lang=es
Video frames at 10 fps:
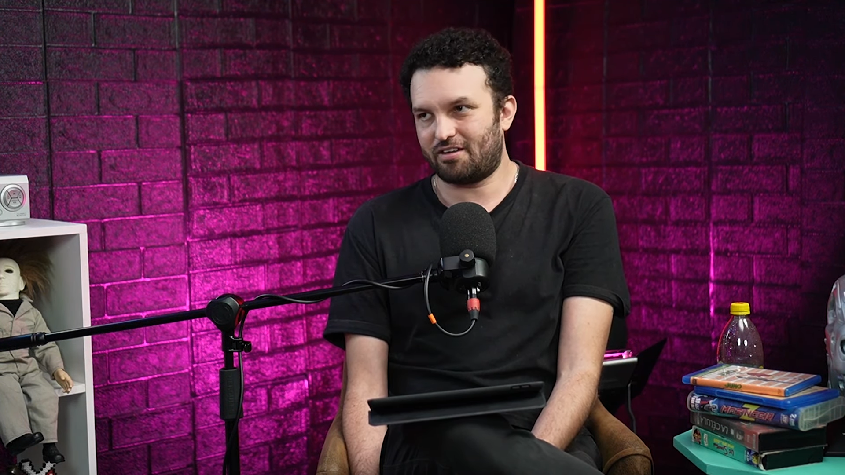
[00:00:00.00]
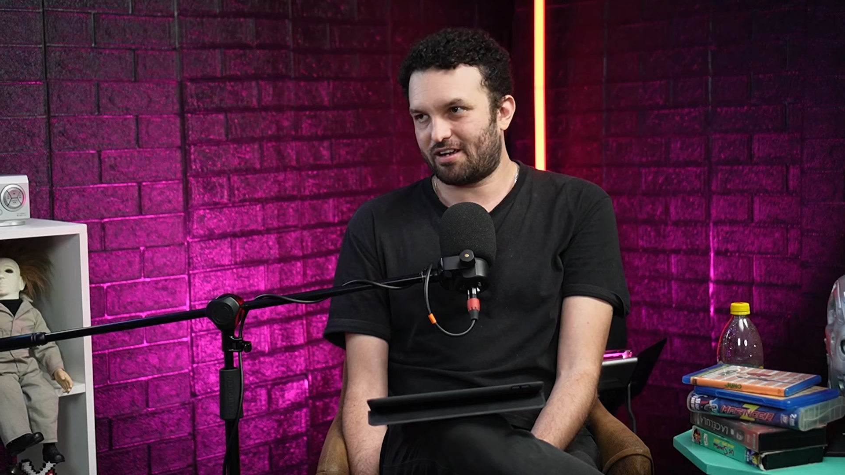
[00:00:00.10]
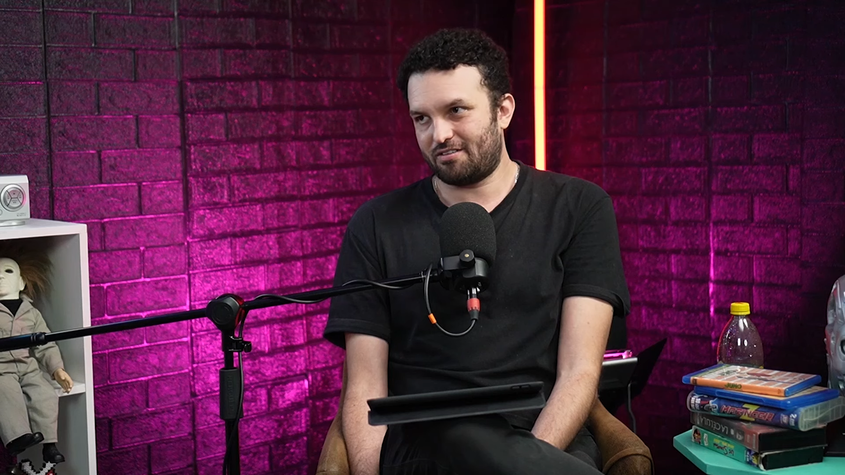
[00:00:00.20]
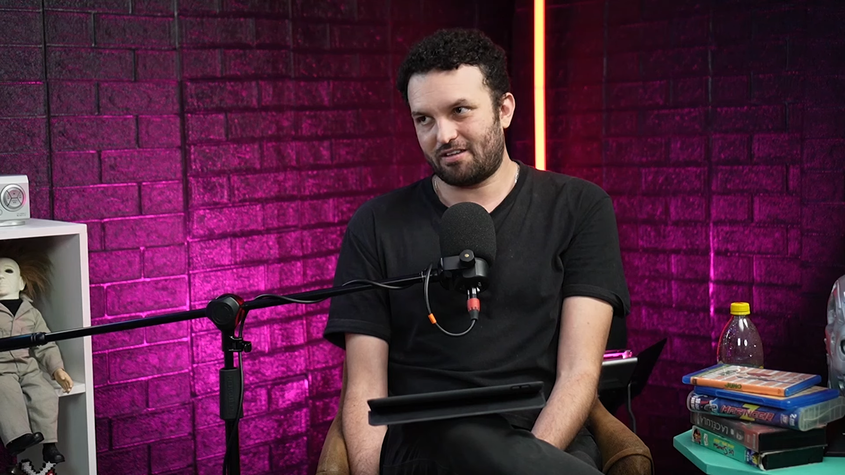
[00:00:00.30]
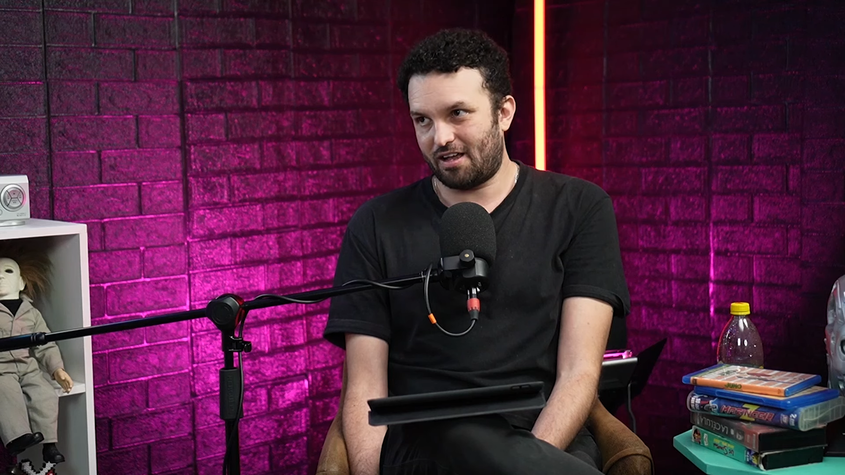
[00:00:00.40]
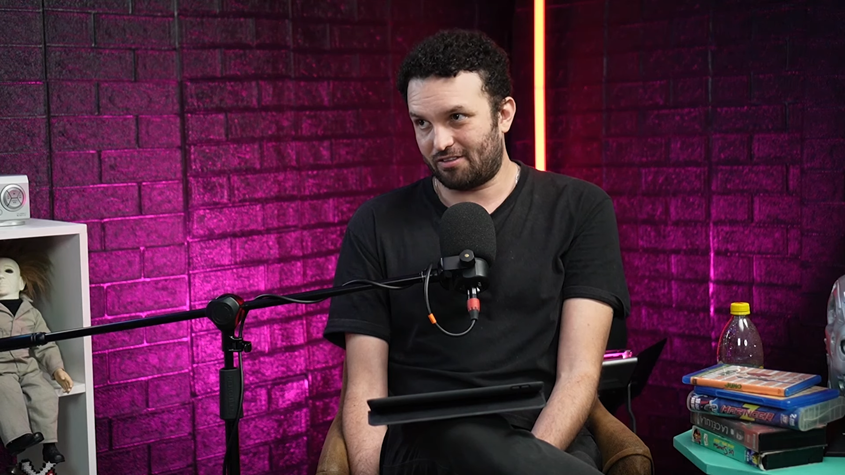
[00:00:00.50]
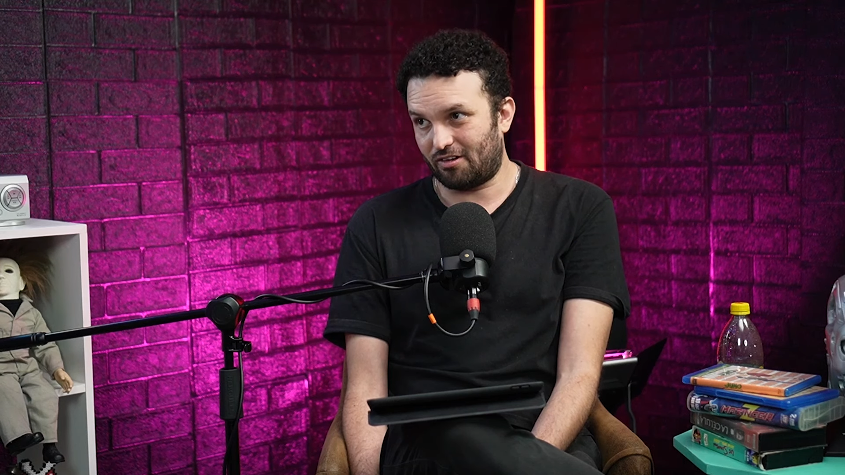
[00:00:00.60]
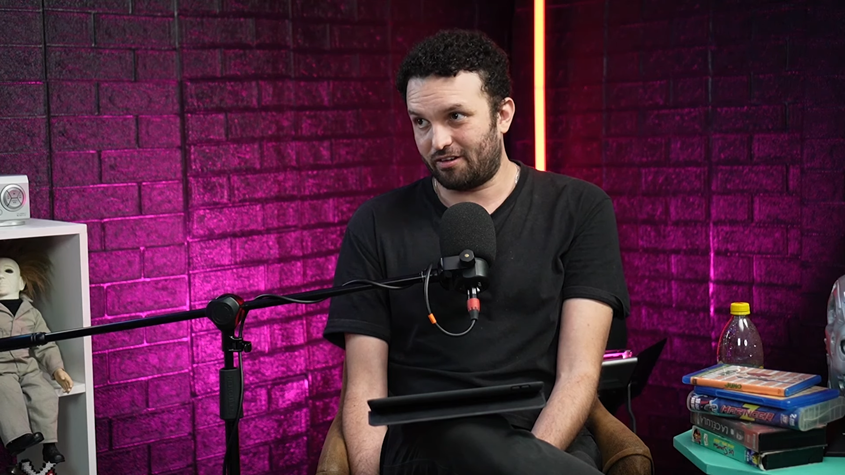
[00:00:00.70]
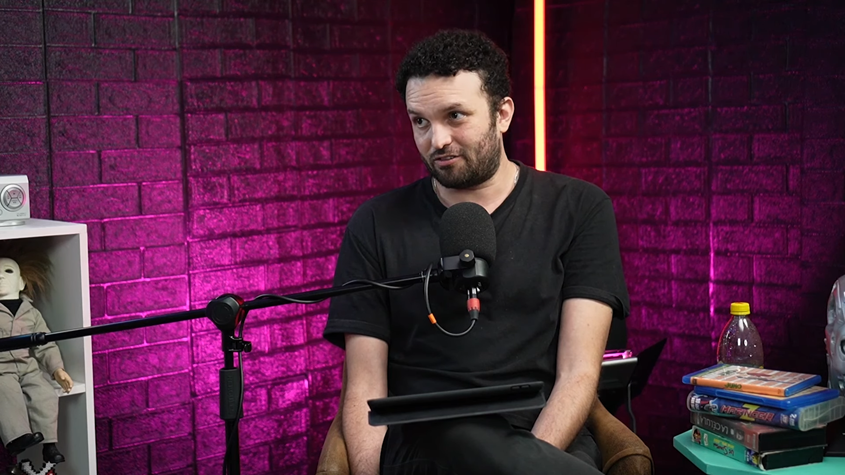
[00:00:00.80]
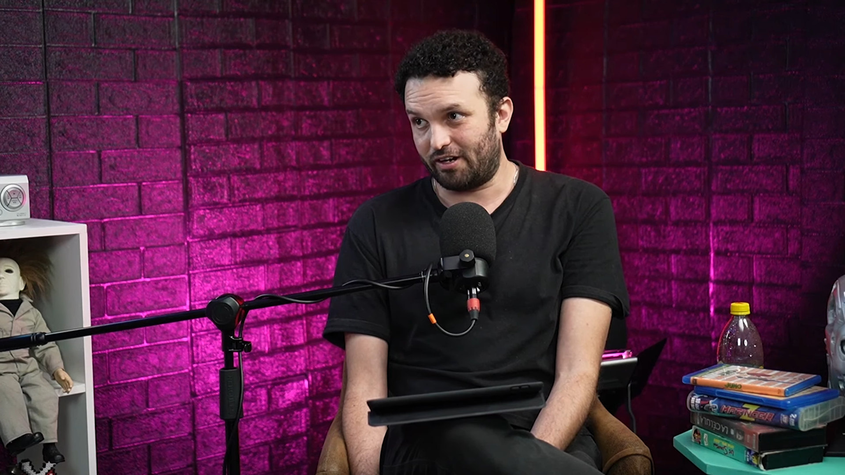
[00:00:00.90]
ser cancelada en
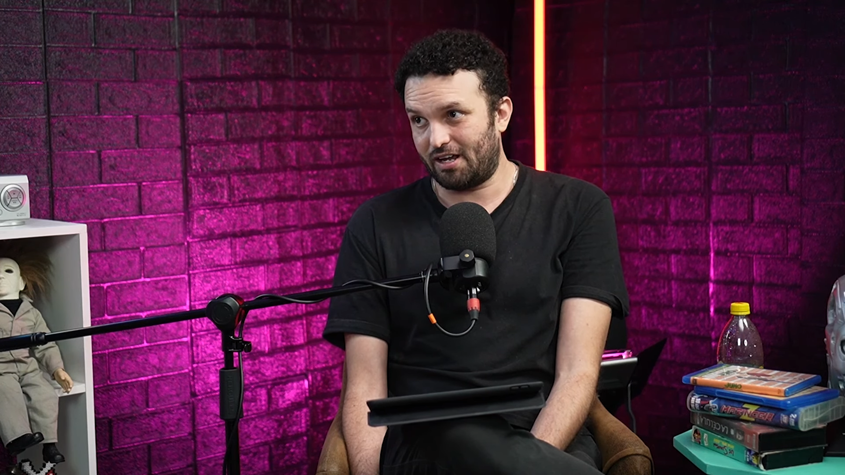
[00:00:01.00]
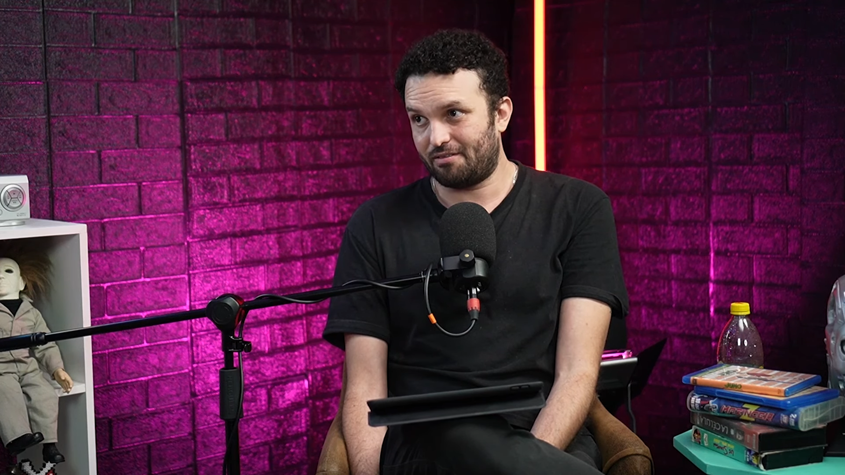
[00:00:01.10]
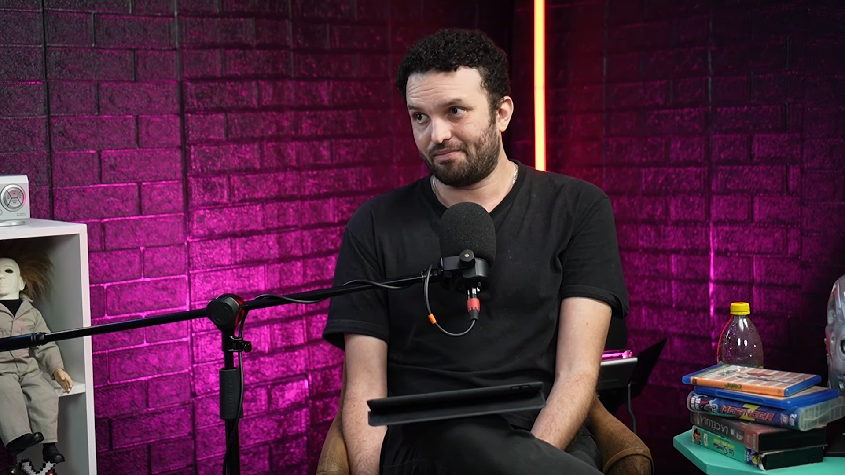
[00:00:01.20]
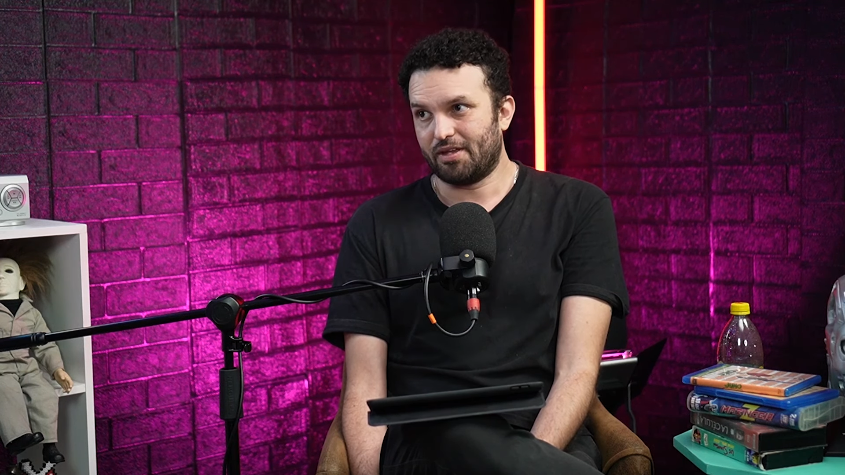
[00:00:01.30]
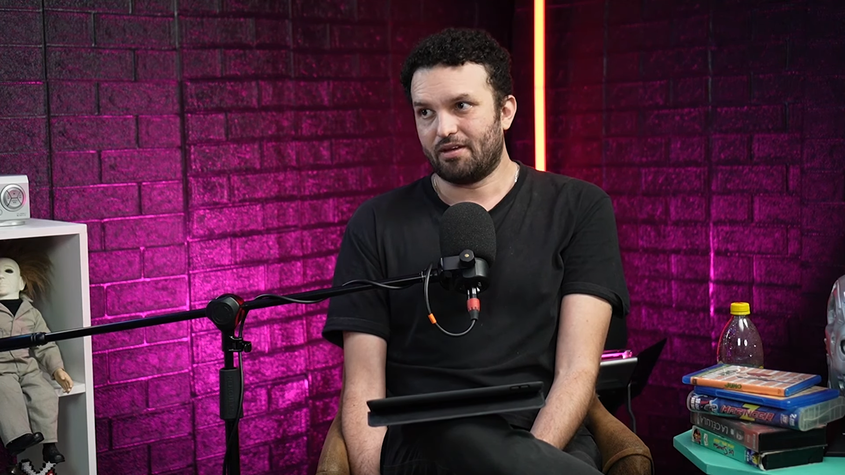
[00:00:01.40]
toda la historia.